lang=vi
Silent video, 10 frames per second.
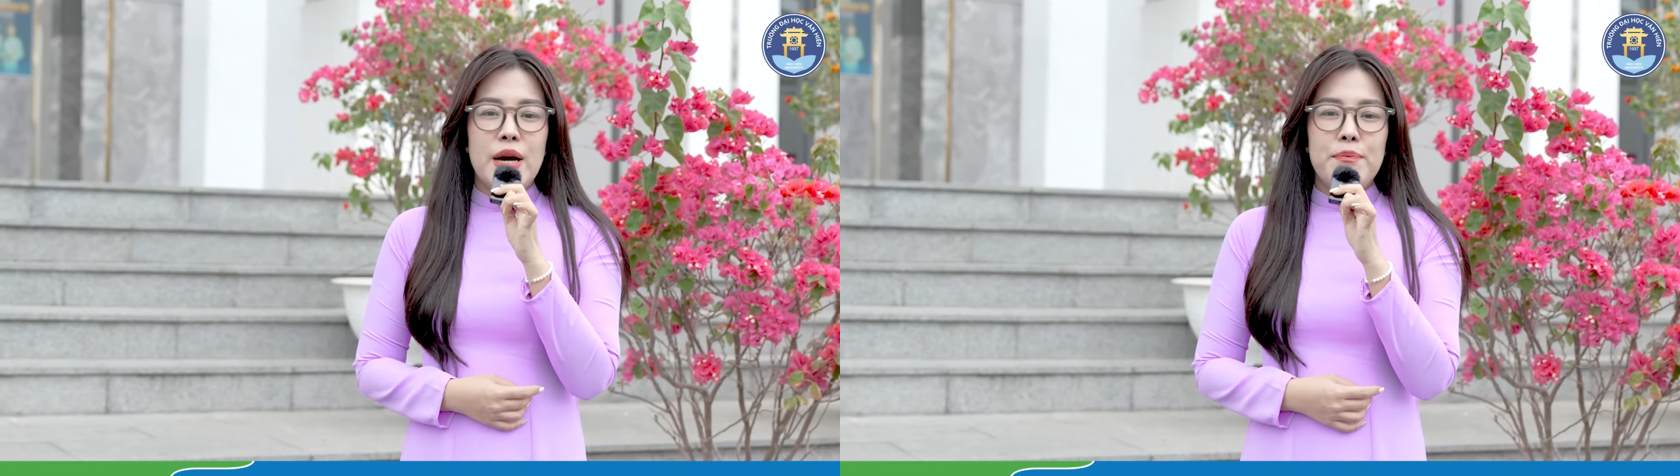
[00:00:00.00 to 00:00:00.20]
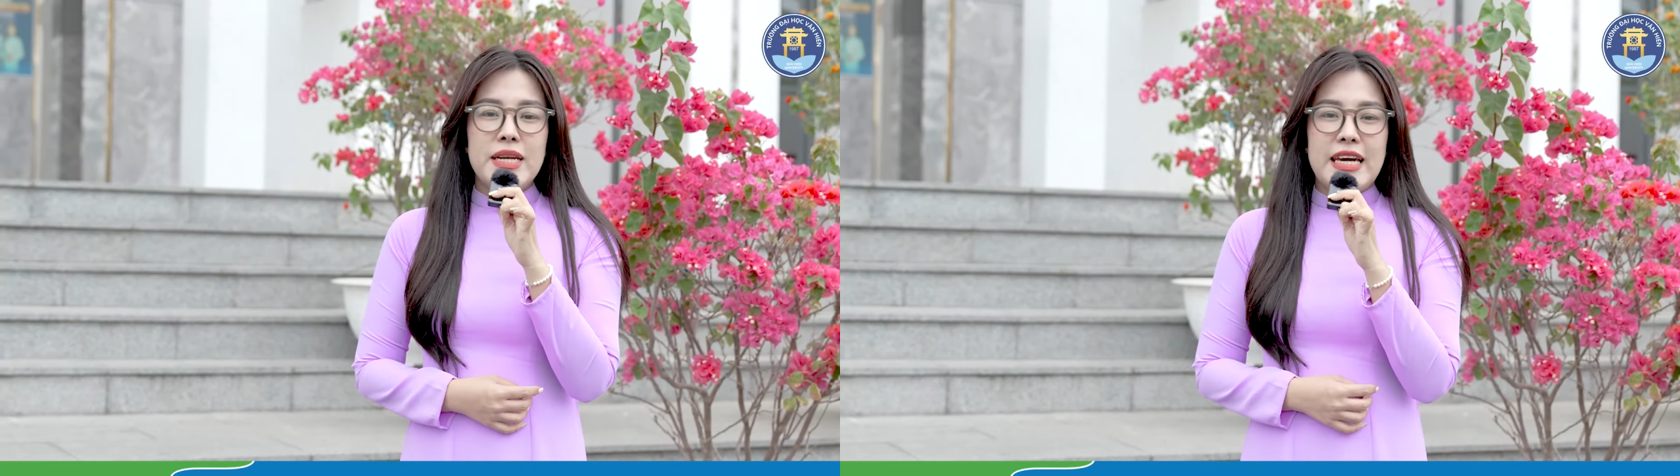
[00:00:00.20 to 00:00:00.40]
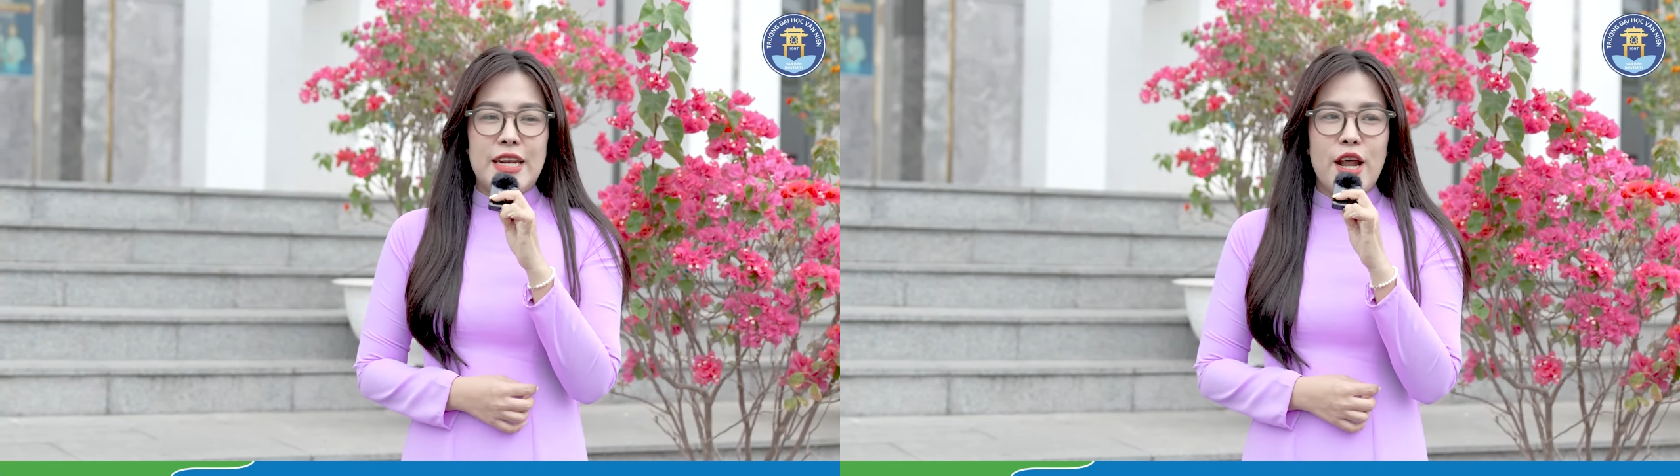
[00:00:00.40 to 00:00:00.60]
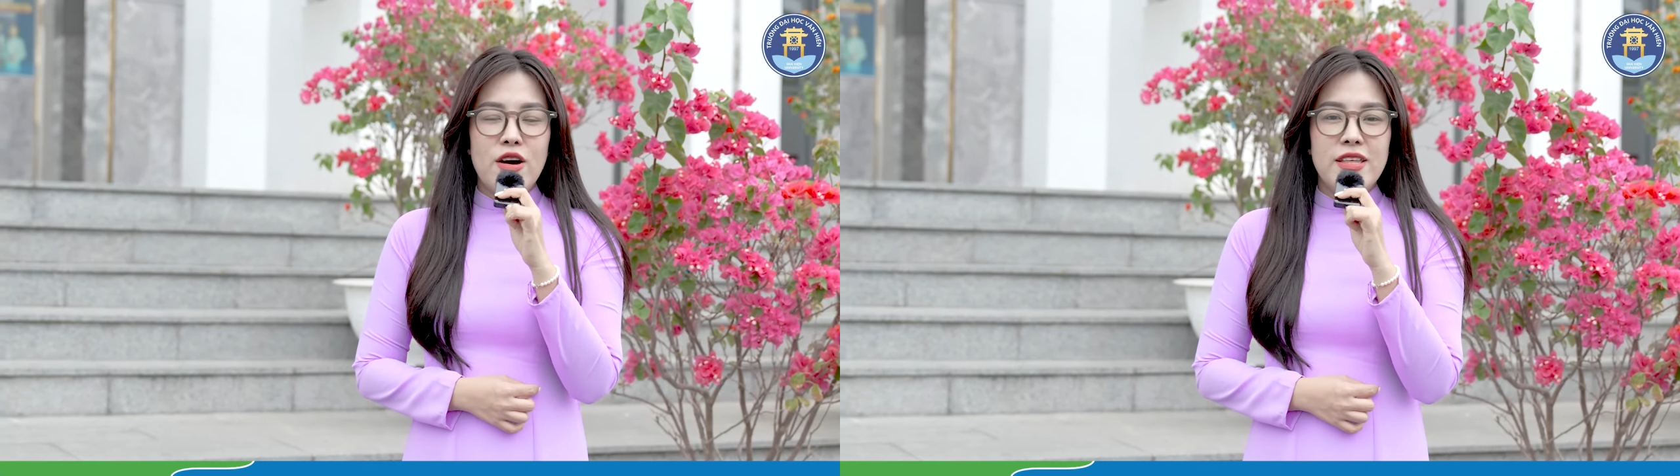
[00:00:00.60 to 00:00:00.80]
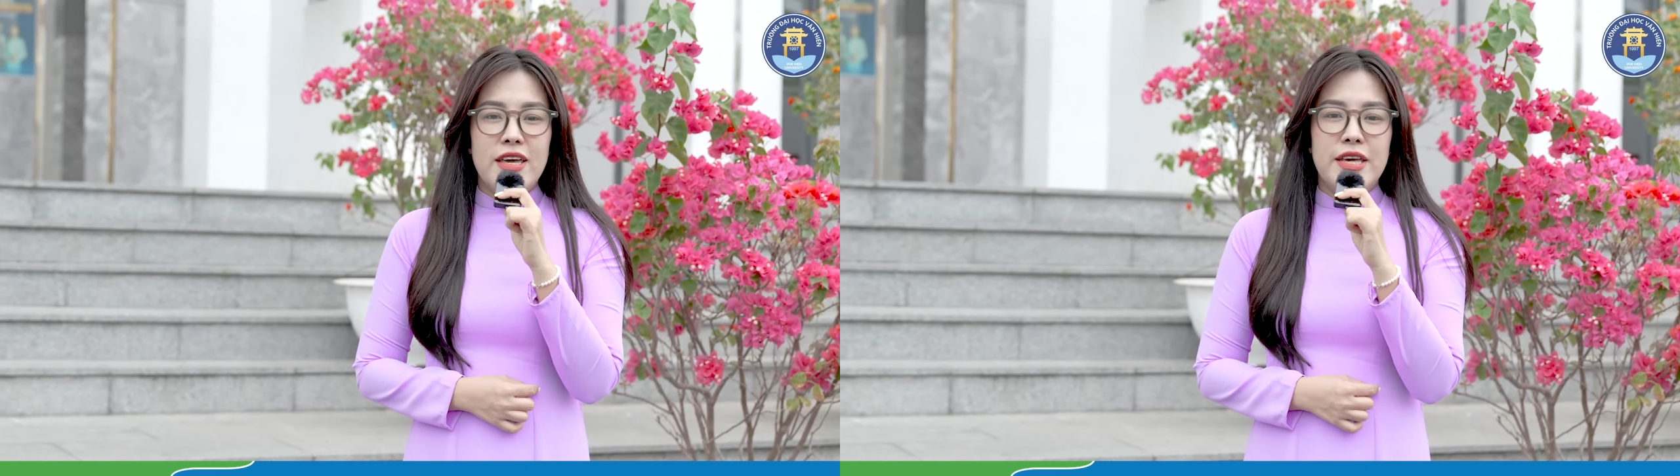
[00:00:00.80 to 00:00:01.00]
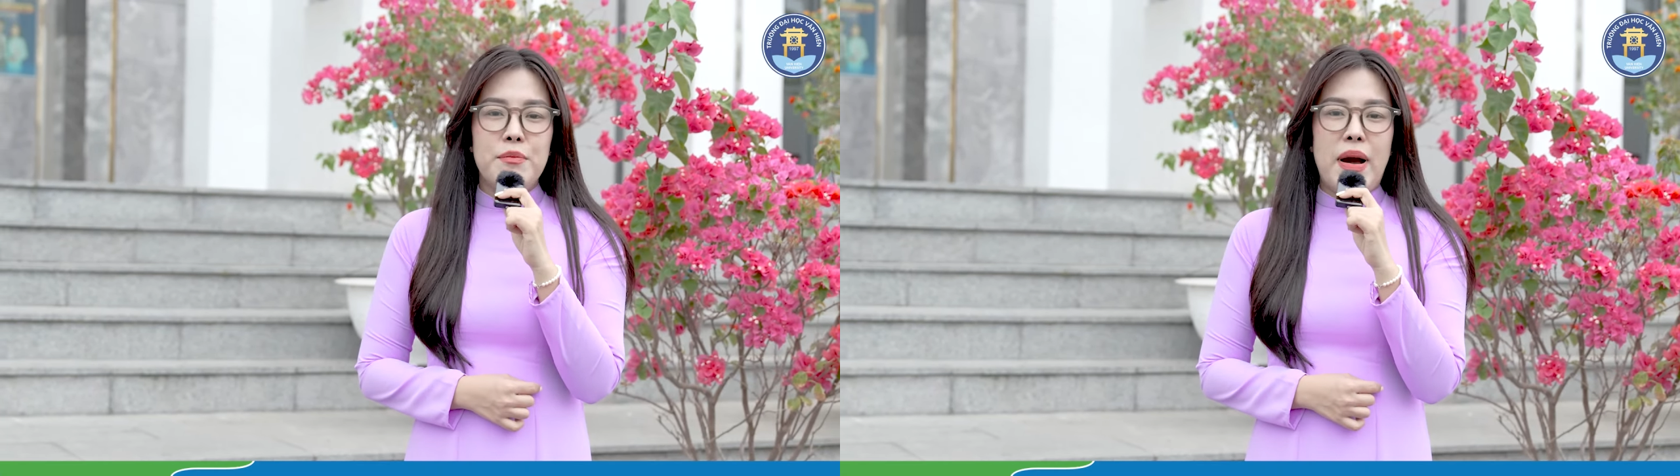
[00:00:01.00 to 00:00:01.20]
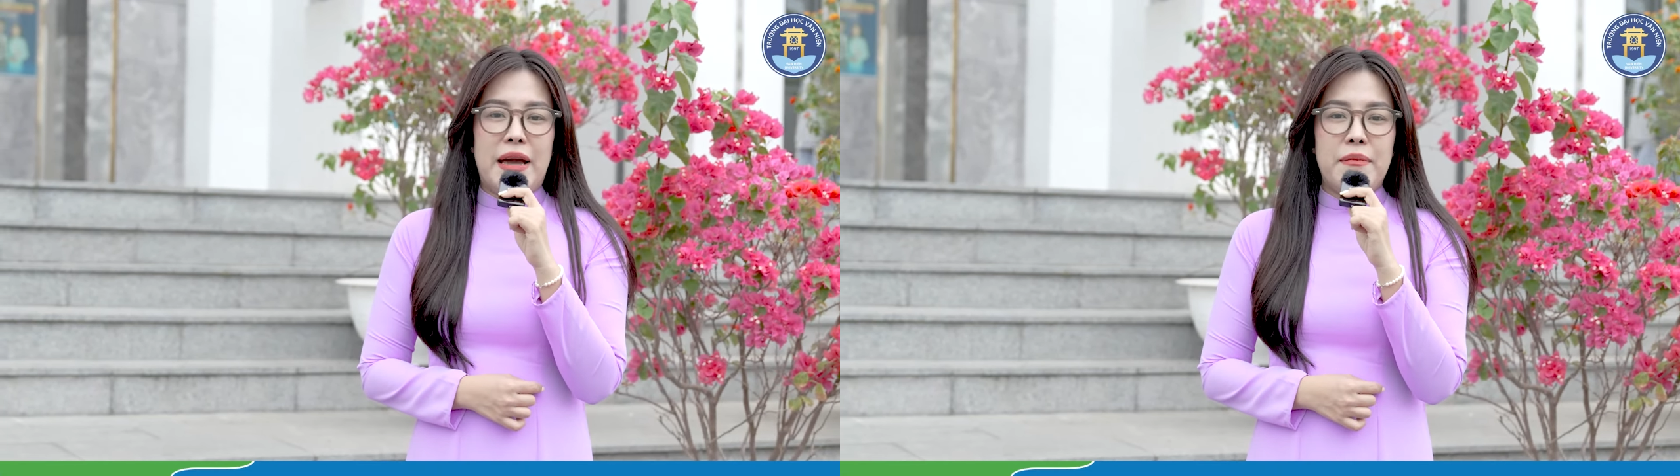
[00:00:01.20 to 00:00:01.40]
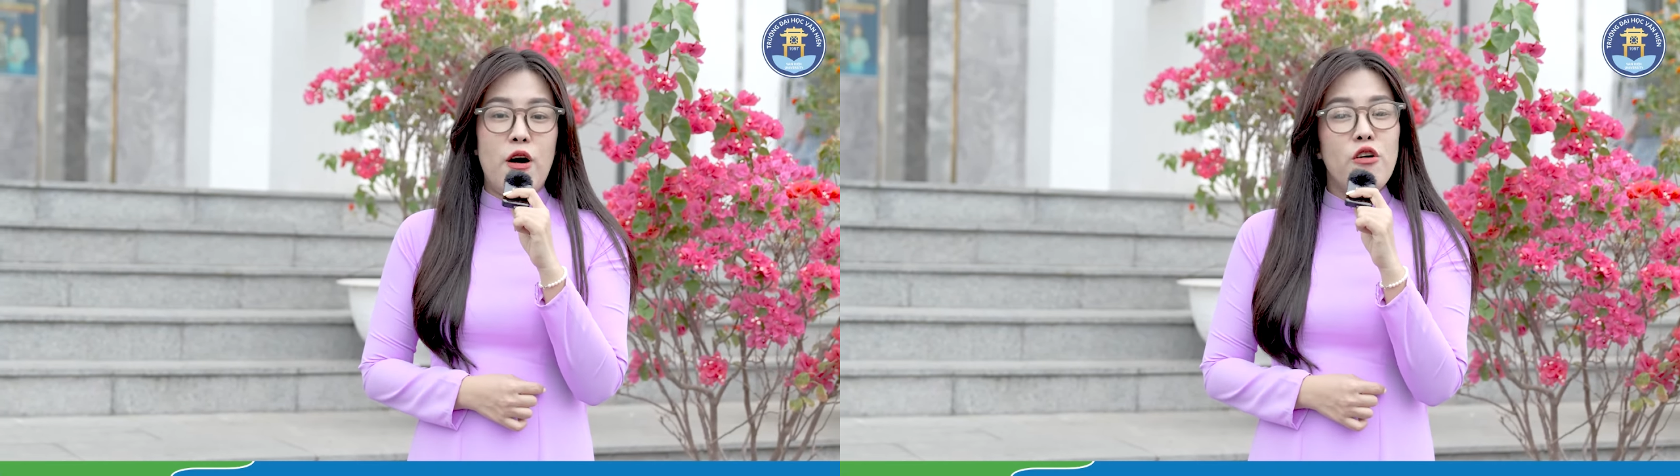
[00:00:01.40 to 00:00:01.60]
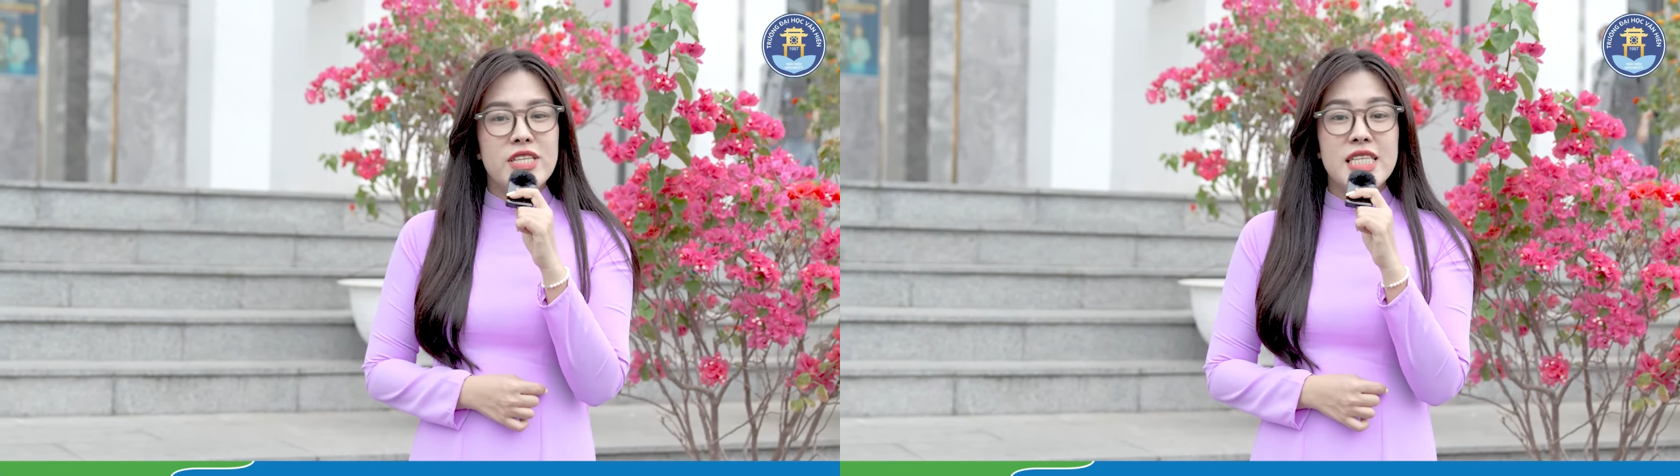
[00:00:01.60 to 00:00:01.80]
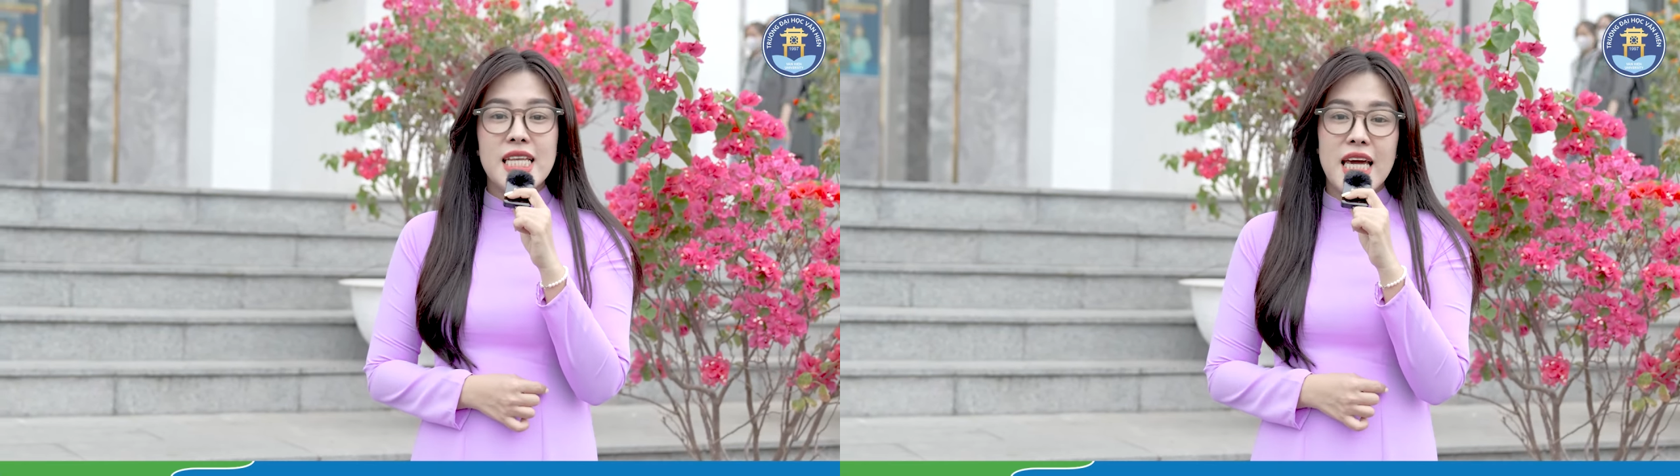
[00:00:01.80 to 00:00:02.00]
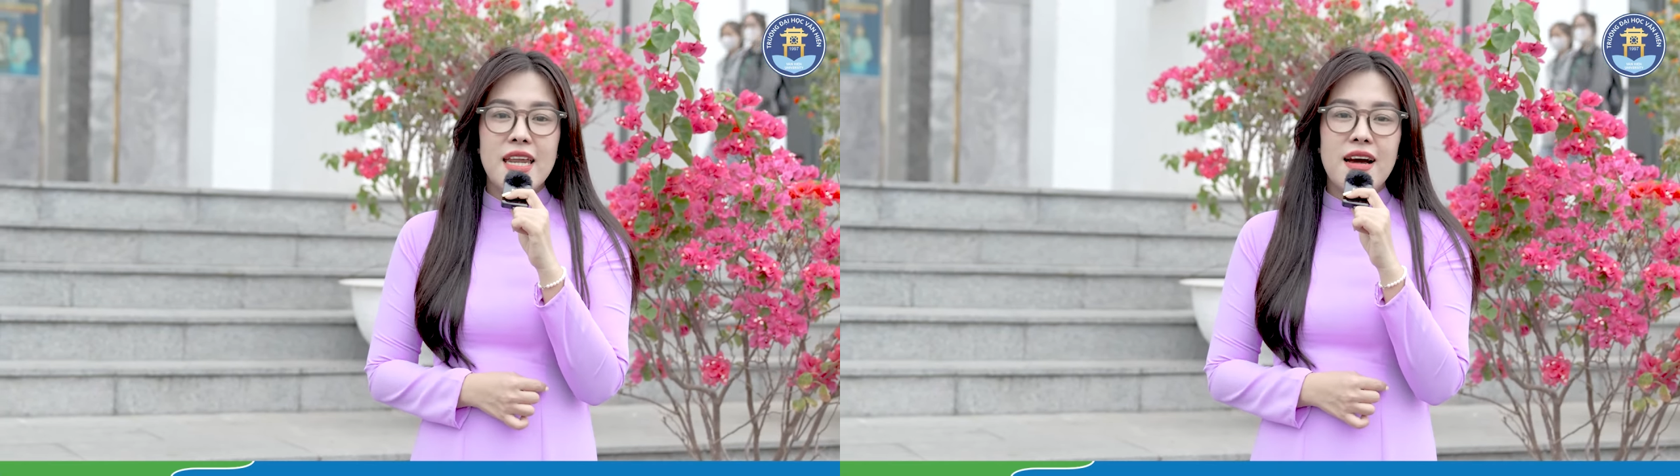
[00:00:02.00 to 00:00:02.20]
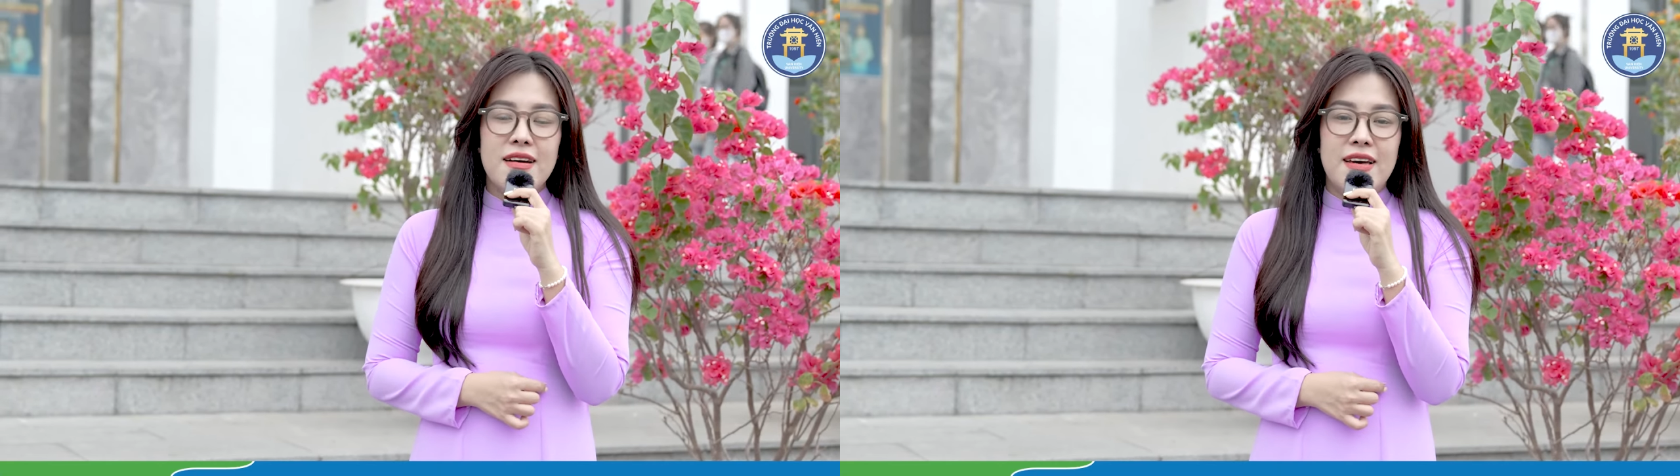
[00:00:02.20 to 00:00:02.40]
bên cạnh đó thì những bạn mà overthinking đó